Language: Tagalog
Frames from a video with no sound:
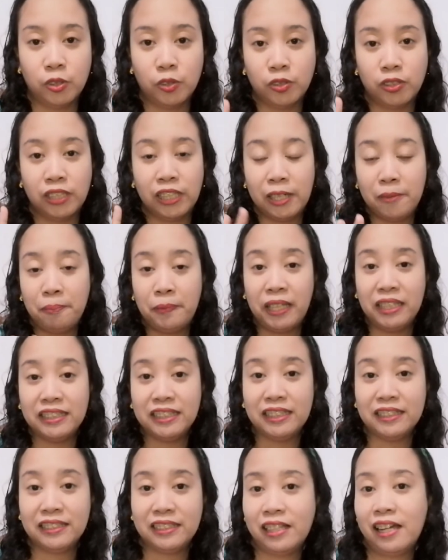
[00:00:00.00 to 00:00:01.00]
So 3
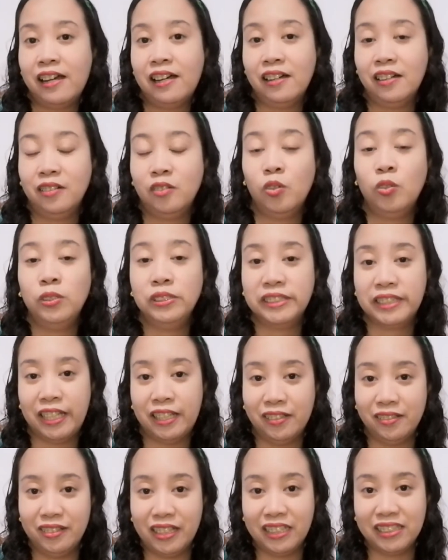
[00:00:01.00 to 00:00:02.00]
pieces lang
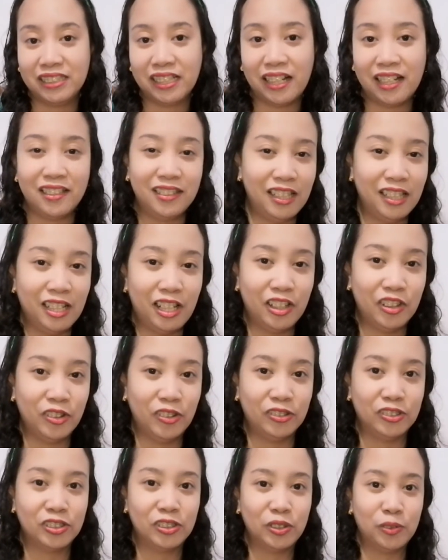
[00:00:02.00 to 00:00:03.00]
wholesale na sa kanila
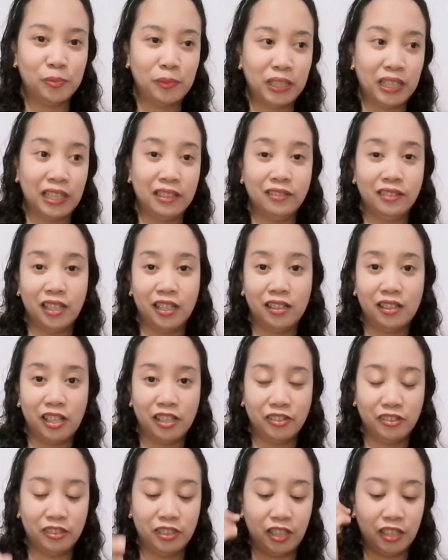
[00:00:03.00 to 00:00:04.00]
yon So magandang
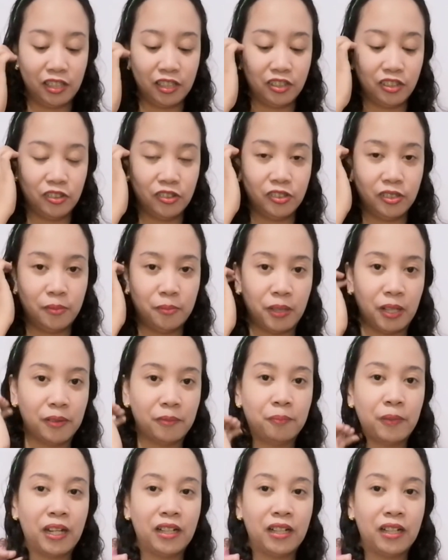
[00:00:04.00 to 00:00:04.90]
ano na rin yun, diba?